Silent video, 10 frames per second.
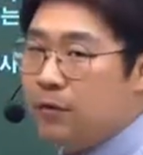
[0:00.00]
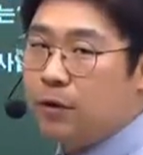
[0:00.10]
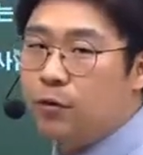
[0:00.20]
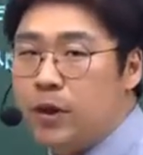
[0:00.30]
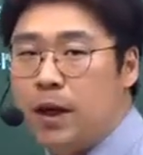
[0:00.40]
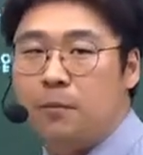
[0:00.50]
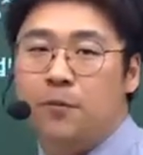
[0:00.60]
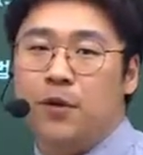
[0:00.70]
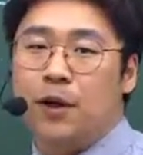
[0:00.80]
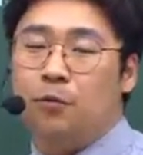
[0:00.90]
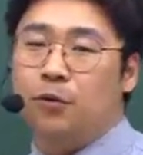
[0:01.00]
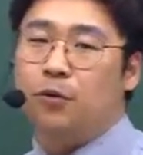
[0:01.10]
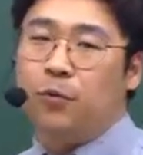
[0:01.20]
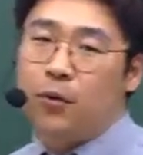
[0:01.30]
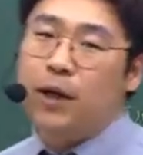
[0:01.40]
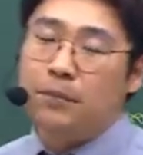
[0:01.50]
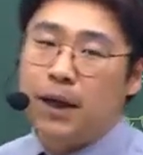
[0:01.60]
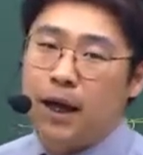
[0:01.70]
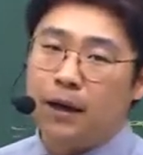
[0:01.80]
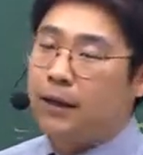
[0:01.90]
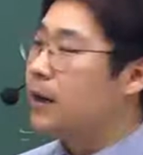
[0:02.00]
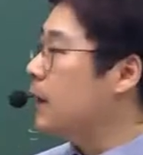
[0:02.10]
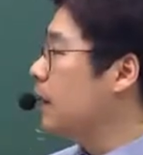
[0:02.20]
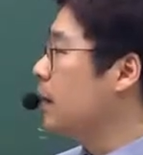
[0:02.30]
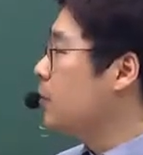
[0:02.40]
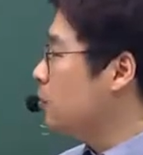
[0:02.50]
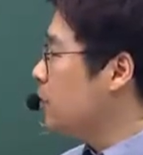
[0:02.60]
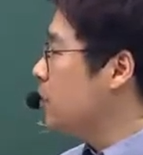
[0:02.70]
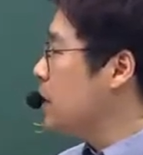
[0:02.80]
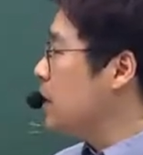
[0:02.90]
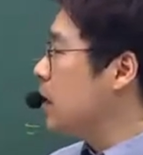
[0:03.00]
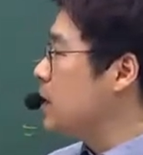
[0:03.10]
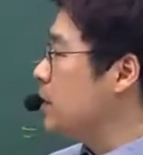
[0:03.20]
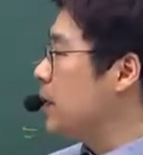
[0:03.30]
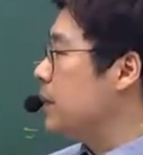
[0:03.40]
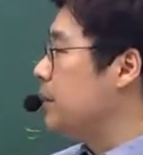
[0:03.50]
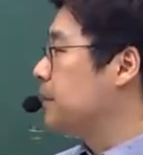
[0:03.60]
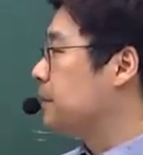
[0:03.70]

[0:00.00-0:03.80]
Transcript: 우리 도시계획법령이라고 보통 표현을 합니다. 네, 조선 시가지 계획령.